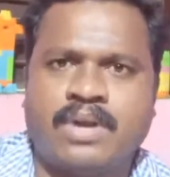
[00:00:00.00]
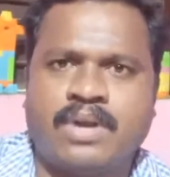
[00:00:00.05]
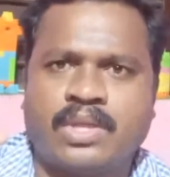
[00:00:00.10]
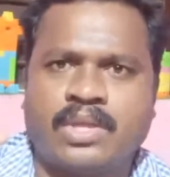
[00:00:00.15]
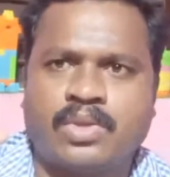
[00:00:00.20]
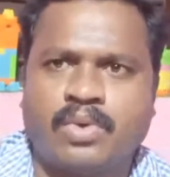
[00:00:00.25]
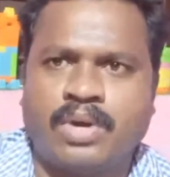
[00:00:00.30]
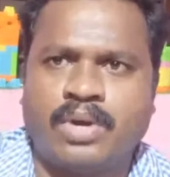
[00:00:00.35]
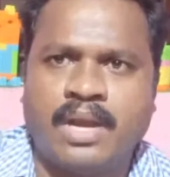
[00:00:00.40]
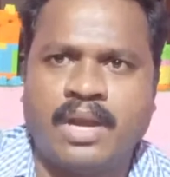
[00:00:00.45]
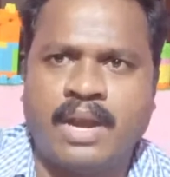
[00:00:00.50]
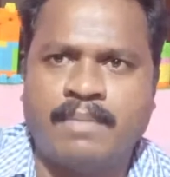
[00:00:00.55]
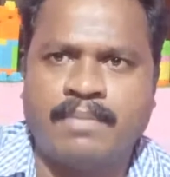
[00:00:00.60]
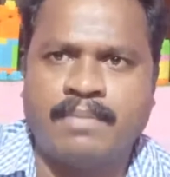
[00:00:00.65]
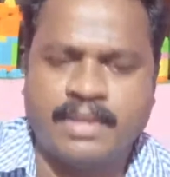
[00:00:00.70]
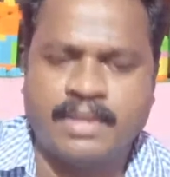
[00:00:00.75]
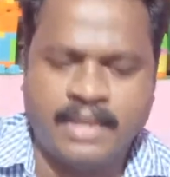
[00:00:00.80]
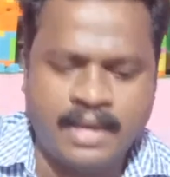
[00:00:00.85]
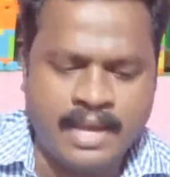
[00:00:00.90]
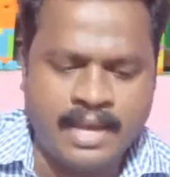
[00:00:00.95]
தொழில்
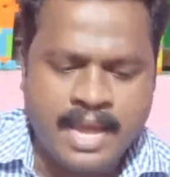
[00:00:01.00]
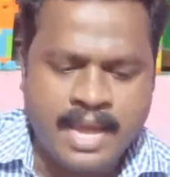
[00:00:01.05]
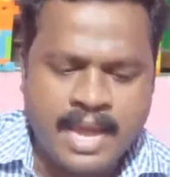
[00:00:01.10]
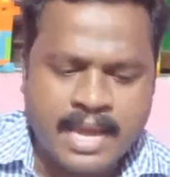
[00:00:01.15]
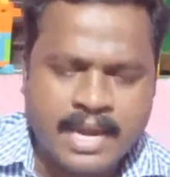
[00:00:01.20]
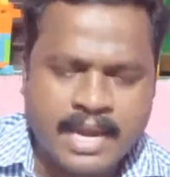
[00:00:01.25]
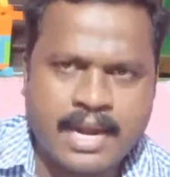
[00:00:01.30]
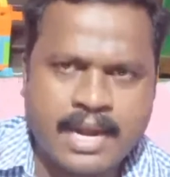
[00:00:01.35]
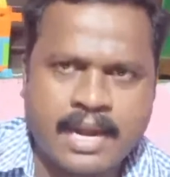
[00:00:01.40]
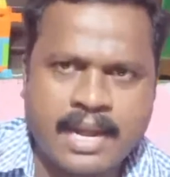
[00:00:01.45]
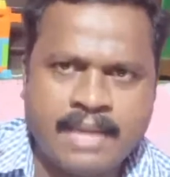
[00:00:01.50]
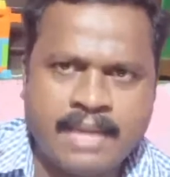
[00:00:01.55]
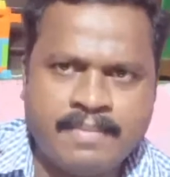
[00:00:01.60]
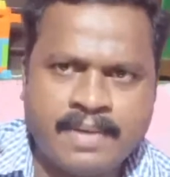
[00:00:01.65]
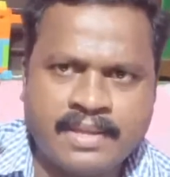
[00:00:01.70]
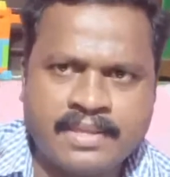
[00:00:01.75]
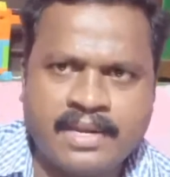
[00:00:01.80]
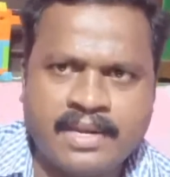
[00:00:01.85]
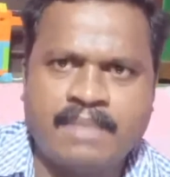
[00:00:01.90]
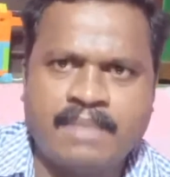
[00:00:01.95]
என்பது
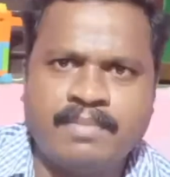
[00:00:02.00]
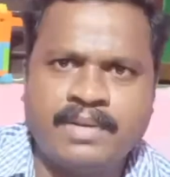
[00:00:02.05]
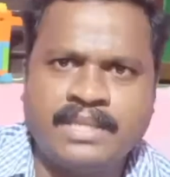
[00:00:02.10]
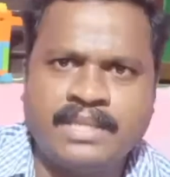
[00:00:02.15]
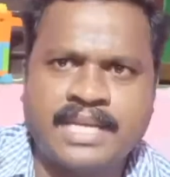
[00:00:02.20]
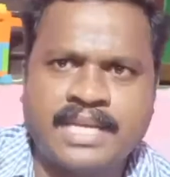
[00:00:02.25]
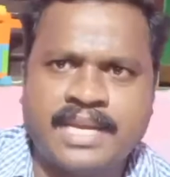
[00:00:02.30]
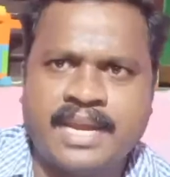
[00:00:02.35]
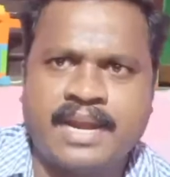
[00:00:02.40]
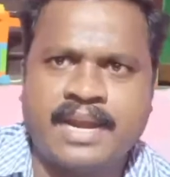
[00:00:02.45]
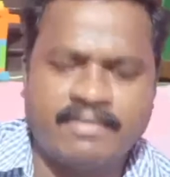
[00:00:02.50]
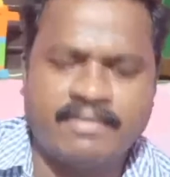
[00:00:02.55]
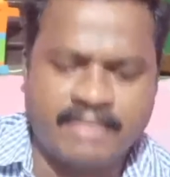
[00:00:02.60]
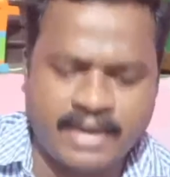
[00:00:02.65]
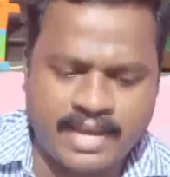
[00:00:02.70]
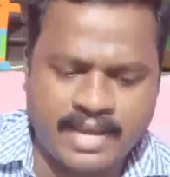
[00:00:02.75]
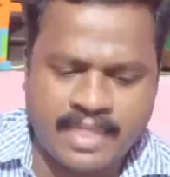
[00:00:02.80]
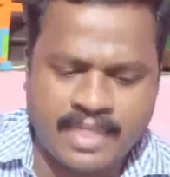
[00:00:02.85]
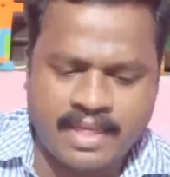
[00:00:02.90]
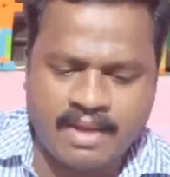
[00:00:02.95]
கலைபருத்தல் என்பது சரியான
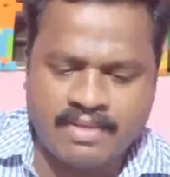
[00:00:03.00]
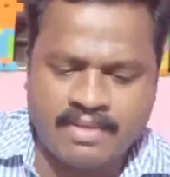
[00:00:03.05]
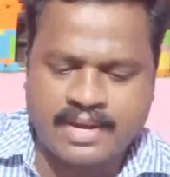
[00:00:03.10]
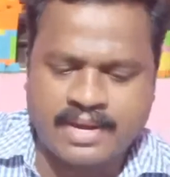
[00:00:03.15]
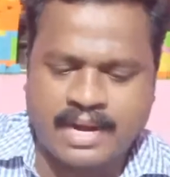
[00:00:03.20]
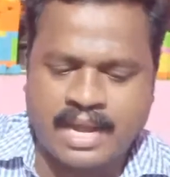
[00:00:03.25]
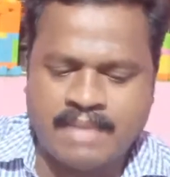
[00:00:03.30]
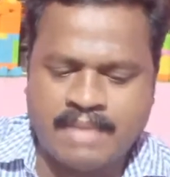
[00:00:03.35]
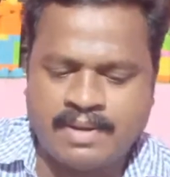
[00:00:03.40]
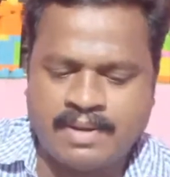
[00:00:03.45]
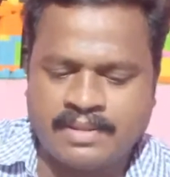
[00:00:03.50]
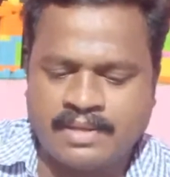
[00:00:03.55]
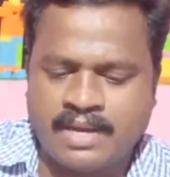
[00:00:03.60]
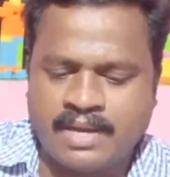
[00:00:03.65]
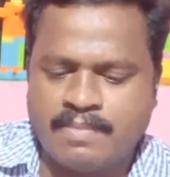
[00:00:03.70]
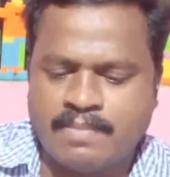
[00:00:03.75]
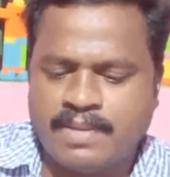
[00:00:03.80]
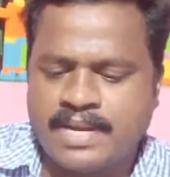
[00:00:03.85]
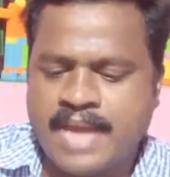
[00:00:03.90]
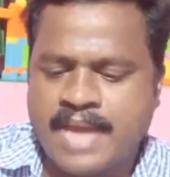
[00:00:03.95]
விடை அதாவது
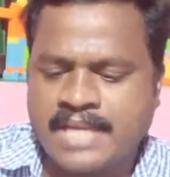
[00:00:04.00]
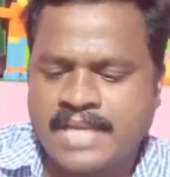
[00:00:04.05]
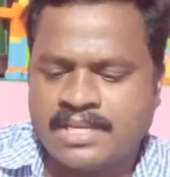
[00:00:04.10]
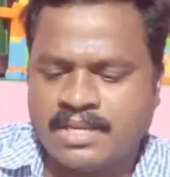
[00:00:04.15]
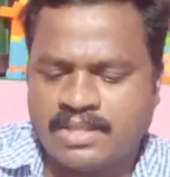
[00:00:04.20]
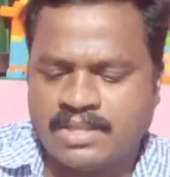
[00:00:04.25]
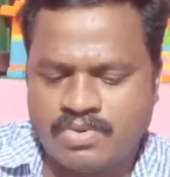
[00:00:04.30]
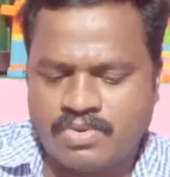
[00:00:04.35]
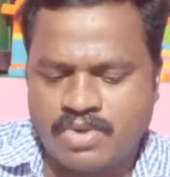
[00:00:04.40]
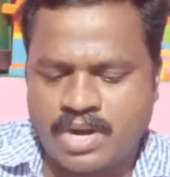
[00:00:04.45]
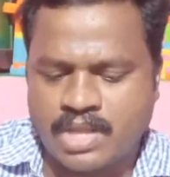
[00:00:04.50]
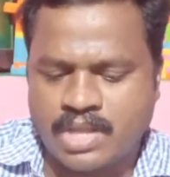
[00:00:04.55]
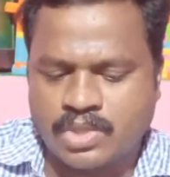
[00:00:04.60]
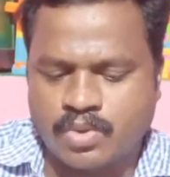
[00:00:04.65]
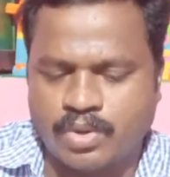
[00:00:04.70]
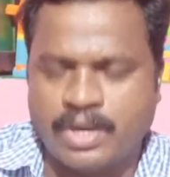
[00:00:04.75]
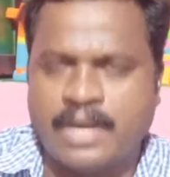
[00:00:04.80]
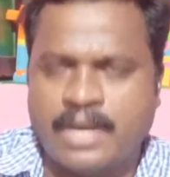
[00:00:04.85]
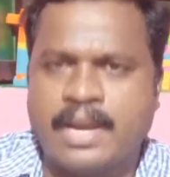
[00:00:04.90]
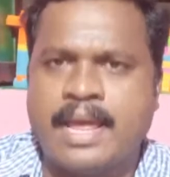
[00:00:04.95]
கலைபருத்தல் என்பது டேஷ்
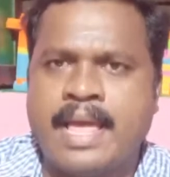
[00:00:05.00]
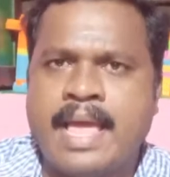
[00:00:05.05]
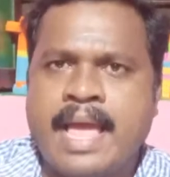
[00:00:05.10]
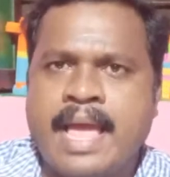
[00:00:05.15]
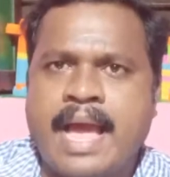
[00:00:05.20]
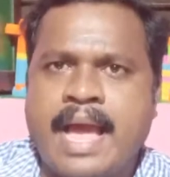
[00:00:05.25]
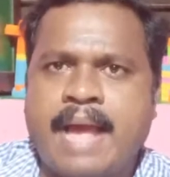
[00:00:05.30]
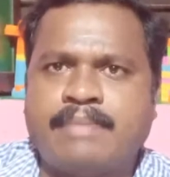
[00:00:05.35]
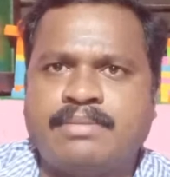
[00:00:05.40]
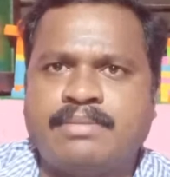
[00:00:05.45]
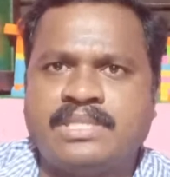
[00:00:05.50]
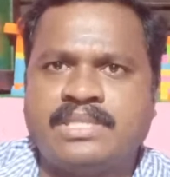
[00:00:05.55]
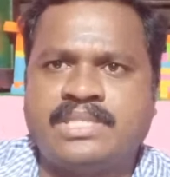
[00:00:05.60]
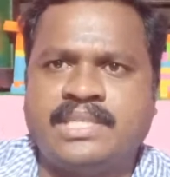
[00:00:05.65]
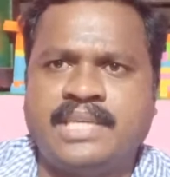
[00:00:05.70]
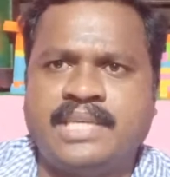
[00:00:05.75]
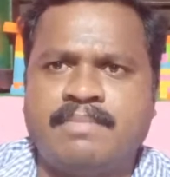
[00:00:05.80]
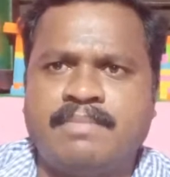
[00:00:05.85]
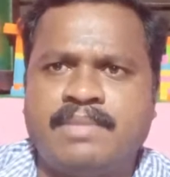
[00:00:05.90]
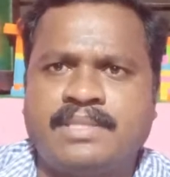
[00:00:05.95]
தொழில் ஆப்ஷன்
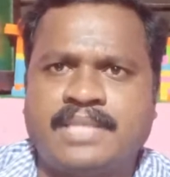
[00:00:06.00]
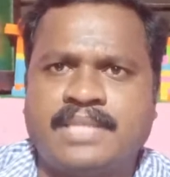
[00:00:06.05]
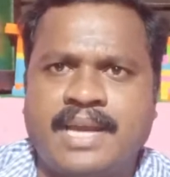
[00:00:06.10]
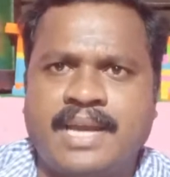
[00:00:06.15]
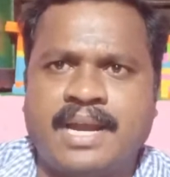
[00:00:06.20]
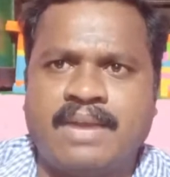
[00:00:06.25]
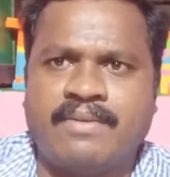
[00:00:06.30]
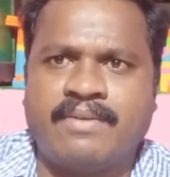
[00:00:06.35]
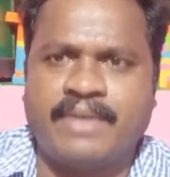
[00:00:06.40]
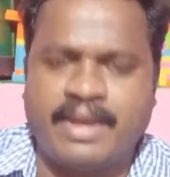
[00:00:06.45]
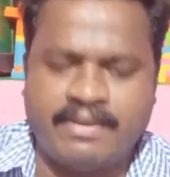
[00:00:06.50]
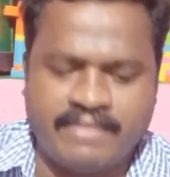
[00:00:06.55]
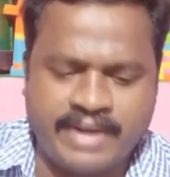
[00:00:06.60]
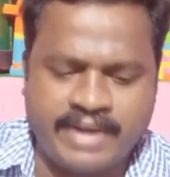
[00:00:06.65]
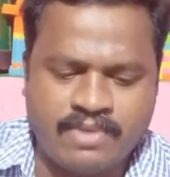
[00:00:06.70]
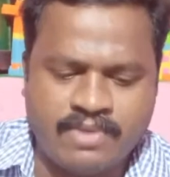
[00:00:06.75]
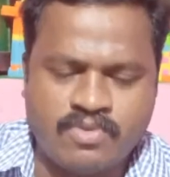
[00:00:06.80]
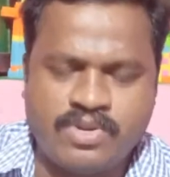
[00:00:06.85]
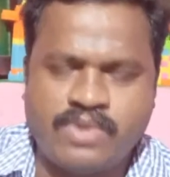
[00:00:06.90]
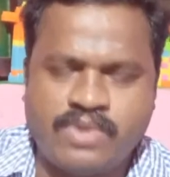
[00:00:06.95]
சி என்பது சரியான விடை
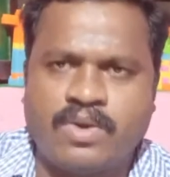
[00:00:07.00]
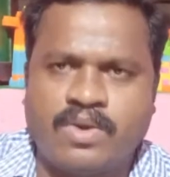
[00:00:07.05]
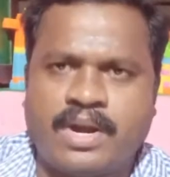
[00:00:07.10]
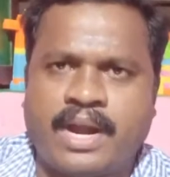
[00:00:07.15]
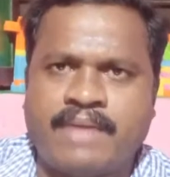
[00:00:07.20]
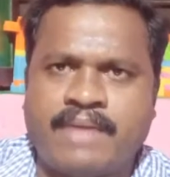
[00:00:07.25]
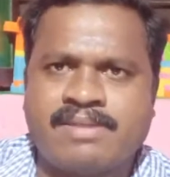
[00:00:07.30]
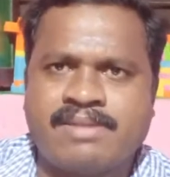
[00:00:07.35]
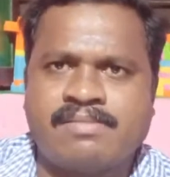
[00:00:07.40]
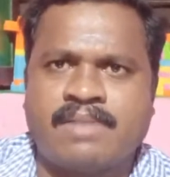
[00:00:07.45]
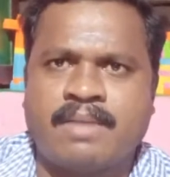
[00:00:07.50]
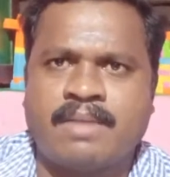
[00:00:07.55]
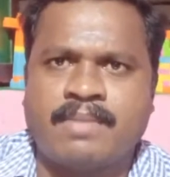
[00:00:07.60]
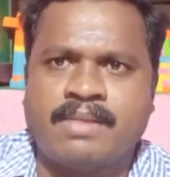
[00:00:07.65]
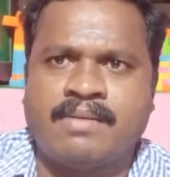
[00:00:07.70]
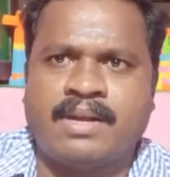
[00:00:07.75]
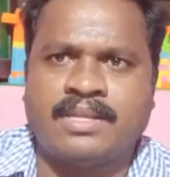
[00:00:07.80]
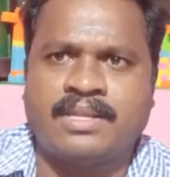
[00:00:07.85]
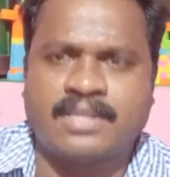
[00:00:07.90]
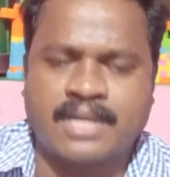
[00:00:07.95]
விடை கூறிய உங்கள் அனைவருக்கும்
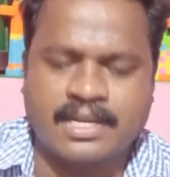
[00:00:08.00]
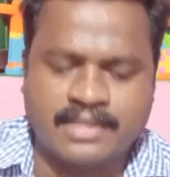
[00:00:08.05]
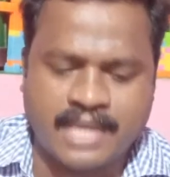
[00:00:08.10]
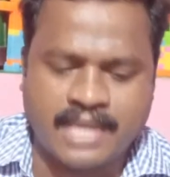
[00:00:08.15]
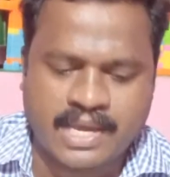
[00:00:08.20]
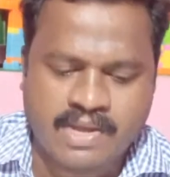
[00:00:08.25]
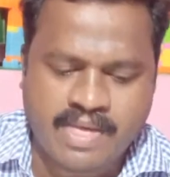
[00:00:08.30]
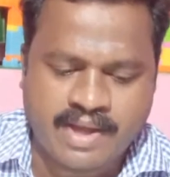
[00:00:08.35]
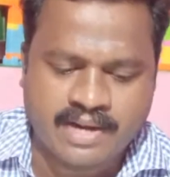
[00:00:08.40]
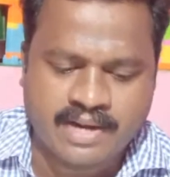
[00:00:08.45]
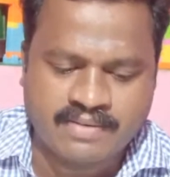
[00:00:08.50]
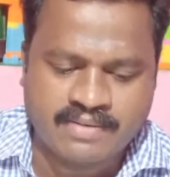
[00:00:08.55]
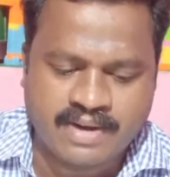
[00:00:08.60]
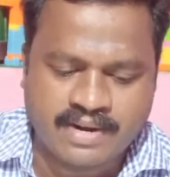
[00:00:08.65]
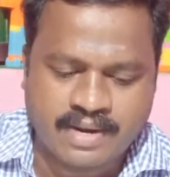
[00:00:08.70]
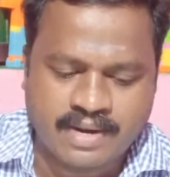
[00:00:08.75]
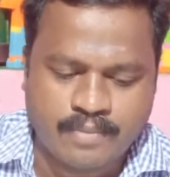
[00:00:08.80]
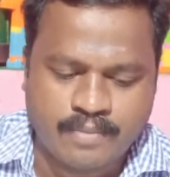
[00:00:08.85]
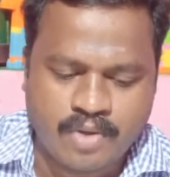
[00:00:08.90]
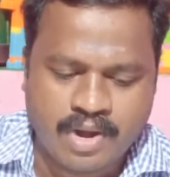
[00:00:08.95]
மனமாத வாழ்த்துக்கள் தேங்க்யூ அதுக்கு
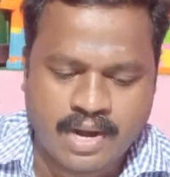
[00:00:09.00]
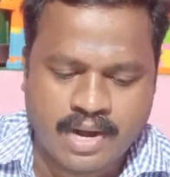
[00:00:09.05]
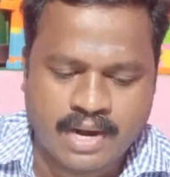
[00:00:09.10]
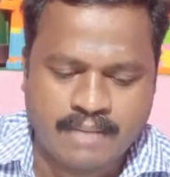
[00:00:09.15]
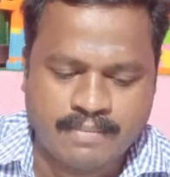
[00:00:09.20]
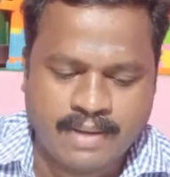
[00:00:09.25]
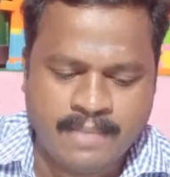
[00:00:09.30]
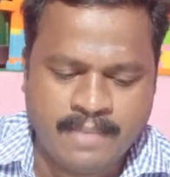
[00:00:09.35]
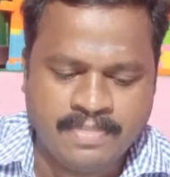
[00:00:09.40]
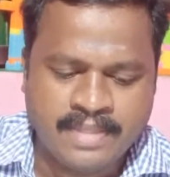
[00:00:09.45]
கணக்கு நம்ம போயிடலாம் நம்ம